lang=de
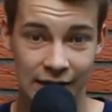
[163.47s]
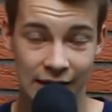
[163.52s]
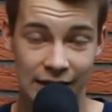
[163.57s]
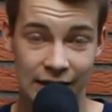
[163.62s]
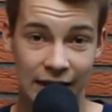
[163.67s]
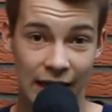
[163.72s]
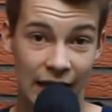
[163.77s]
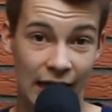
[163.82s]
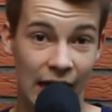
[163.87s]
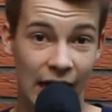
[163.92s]

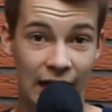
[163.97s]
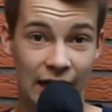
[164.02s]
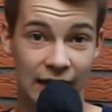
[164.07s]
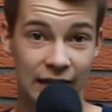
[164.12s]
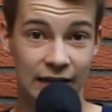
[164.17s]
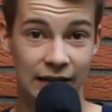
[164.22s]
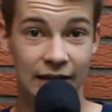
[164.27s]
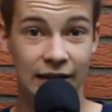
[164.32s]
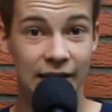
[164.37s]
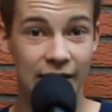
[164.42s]
Naja,
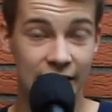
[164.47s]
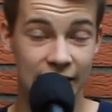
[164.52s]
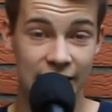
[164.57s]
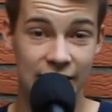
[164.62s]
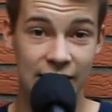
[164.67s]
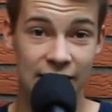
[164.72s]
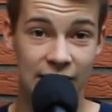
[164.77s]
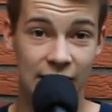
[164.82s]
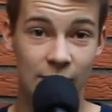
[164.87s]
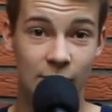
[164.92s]

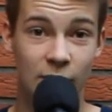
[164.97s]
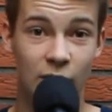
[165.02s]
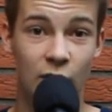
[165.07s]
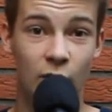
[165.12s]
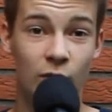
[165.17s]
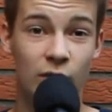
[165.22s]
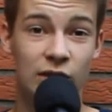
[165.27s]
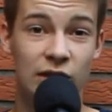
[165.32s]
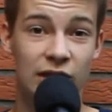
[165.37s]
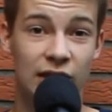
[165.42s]
Insgesamt
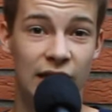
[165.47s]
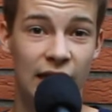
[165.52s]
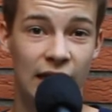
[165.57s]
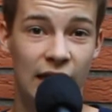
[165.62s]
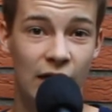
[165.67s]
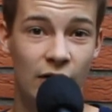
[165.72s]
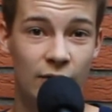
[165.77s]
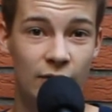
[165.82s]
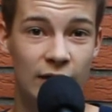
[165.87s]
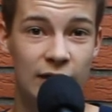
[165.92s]
lohnt sich der
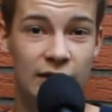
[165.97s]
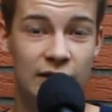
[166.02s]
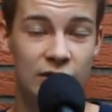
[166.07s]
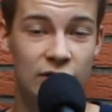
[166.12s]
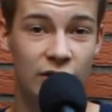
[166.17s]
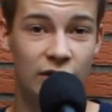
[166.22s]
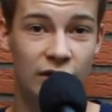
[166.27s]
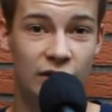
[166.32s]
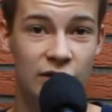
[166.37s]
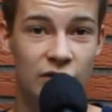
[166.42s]
Kauf eines
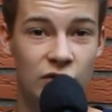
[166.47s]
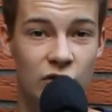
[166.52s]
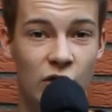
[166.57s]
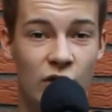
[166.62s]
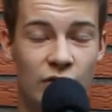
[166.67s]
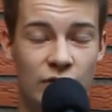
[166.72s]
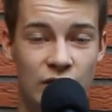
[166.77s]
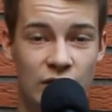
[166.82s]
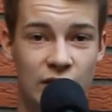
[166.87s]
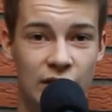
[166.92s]
solchen
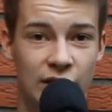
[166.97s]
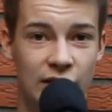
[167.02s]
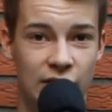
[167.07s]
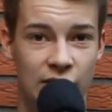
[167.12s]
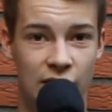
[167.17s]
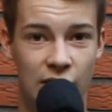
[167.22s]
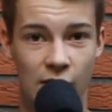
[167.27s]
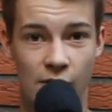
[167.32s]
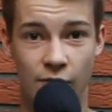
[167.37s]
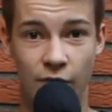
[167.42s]
Surfsticks
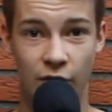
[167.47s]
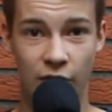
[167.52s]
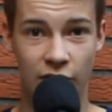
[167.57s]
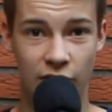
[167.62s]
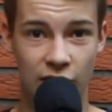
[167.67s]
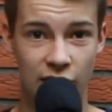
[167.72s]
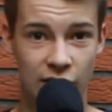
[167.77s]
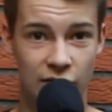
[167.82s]
wirklich,